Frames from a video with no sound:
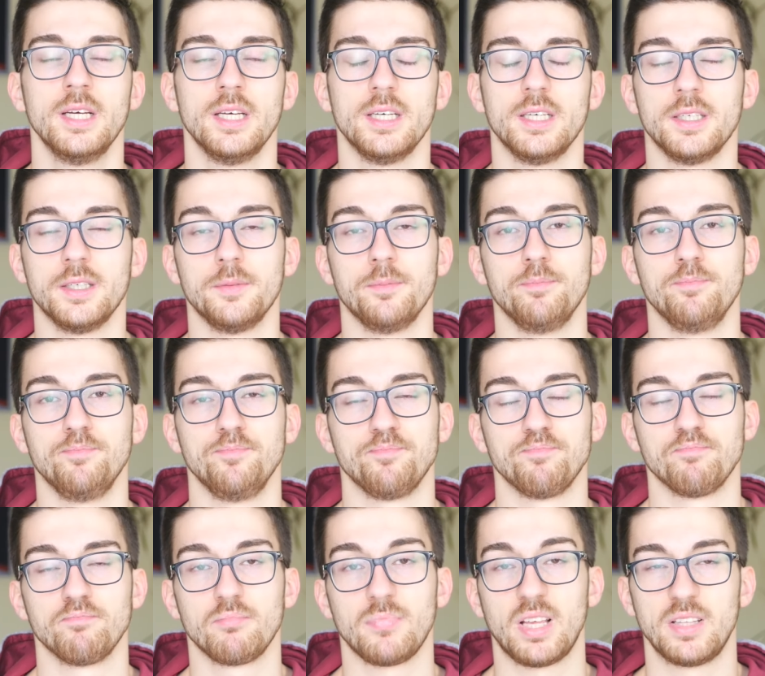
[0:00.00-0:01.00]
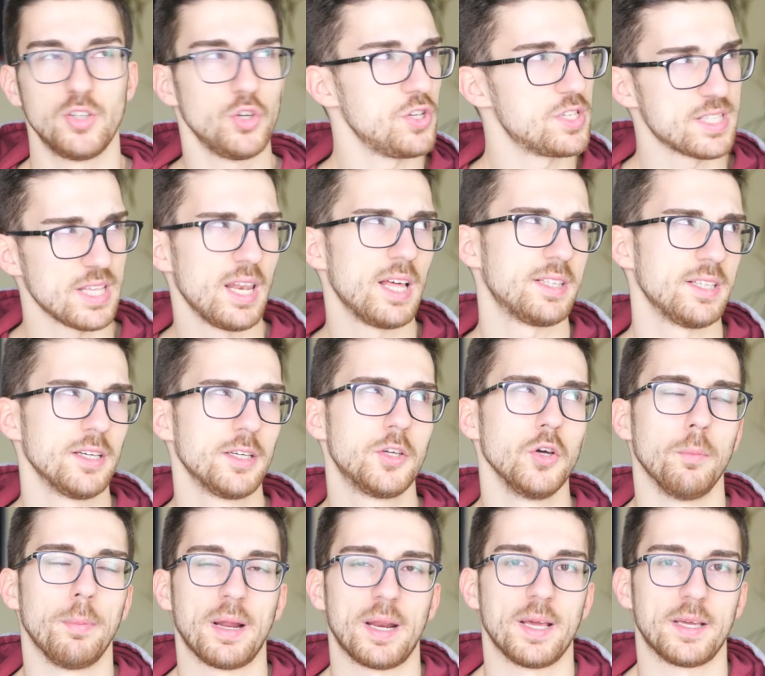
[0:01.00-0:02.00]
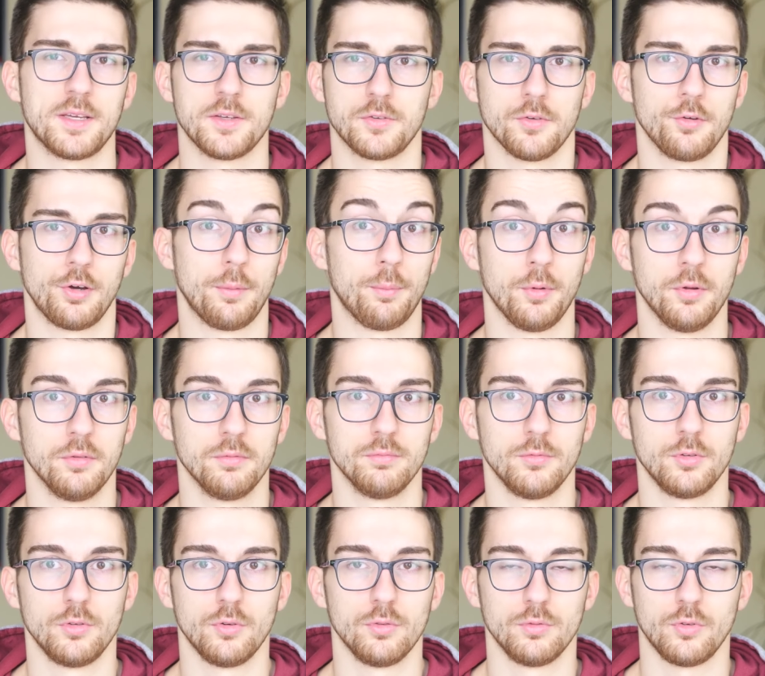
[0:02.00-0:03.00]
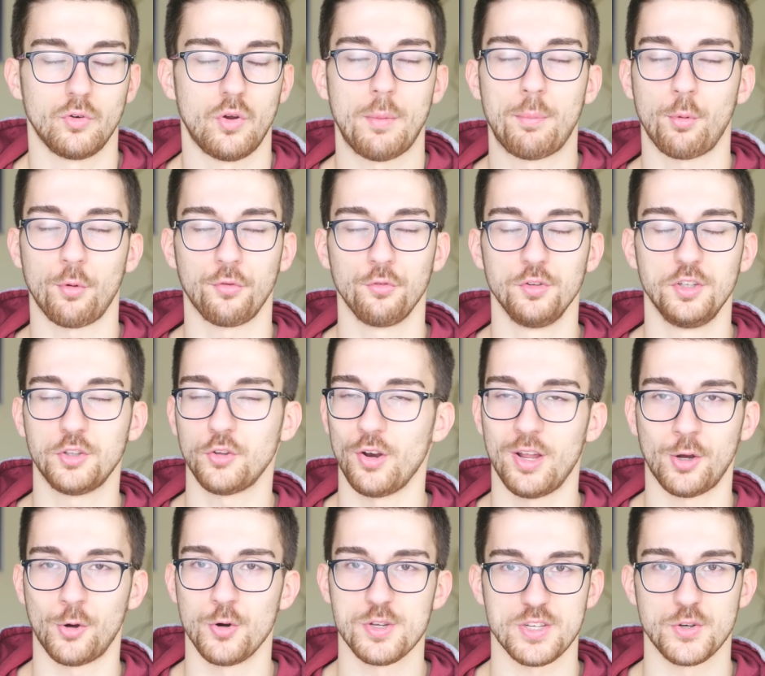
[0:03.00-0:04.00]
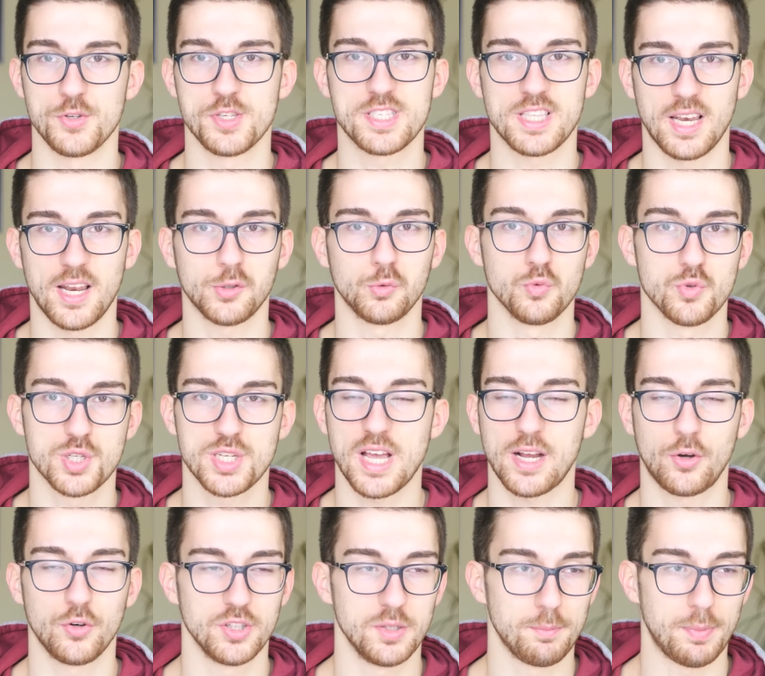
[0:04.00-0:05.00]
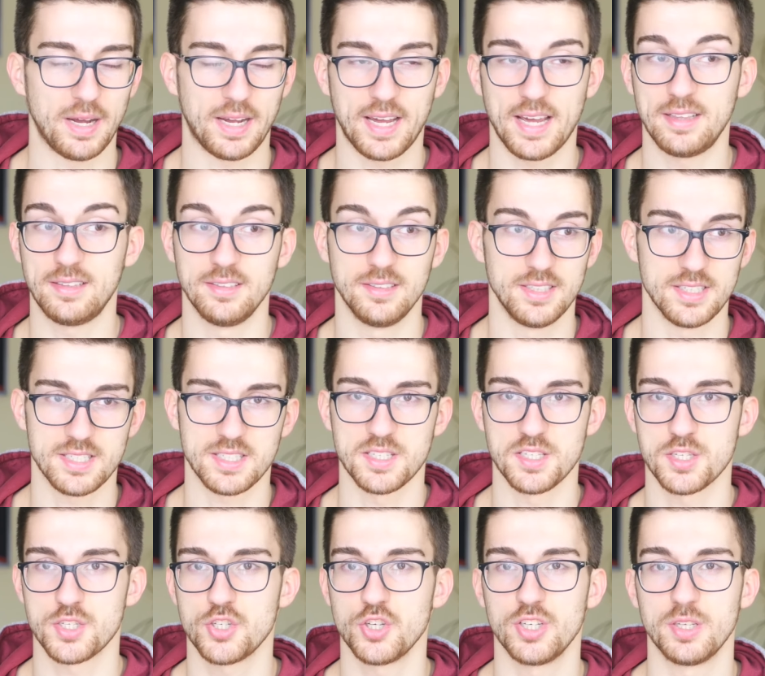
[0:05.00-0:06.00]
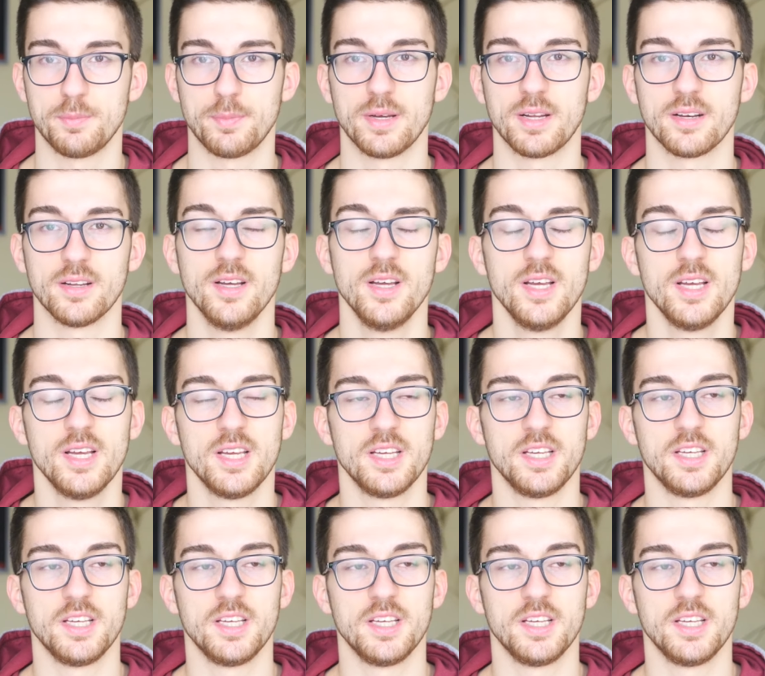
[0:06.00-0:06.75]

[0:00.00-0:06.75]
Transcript: Um, ne ho installati anch'io parecchi, solo che poi non ho, non ho, approfondito la cosa, ho installato un sacco di pacchetti di estensioni per